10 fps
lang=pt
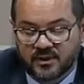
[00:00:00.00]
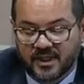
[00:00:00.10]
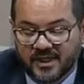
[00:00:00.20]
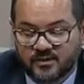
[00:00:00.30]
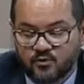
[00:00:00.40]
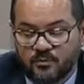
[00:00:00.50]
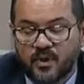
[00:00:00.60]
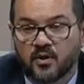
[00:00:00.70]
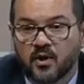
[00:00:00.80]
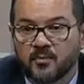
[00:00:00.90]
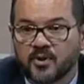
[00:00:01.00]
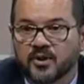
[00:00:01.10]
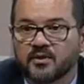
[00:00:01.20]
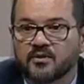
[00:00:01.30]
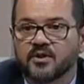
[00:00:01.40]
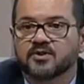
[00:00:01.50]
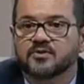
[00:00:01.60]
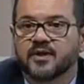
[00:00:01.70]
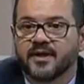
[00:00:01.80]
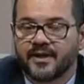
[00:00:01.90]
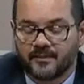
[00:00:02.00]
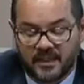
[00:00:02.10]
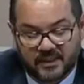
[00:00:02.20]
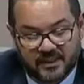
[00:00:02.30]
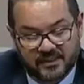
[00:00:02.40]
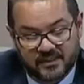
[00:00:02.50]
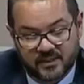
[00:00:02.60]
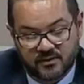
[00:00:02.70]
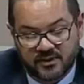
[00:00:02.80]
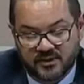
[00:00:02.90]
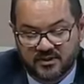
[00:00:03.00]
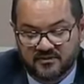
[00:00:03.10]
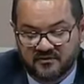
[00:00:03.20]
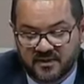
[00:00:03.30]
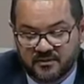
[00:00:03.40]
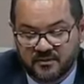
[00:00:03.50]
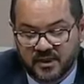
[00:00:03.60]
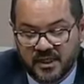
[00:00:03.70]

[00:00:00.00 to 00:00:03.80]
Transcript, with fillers: traz um pior prognóstico à reabilitação desse indivíduo,